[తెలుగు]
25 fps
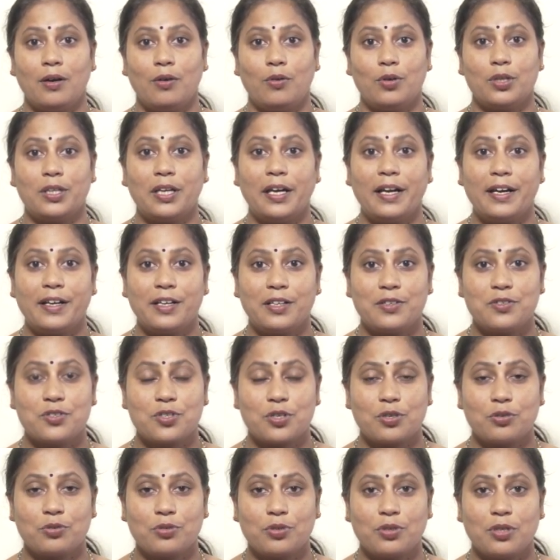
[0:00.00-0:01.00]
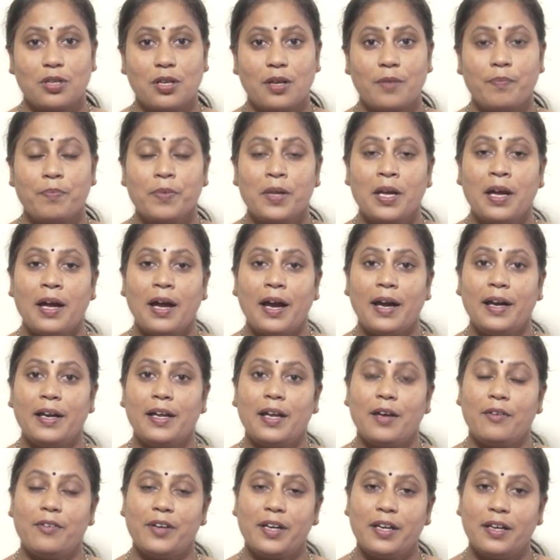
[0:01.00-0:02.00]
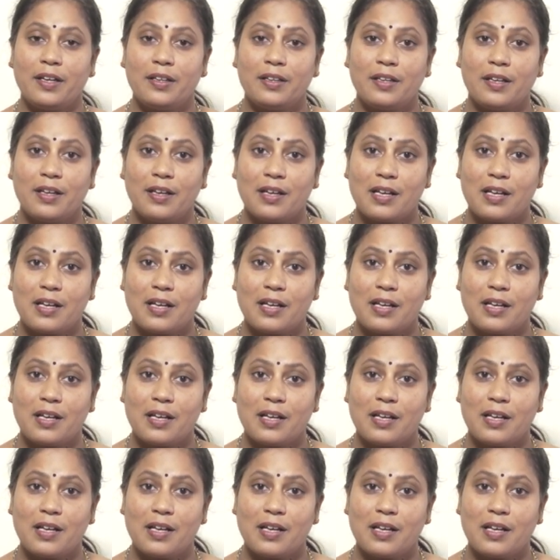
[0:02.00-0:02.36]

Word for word: వదిలేయటం జరుగుతుంది అండ్ ఎవరైతే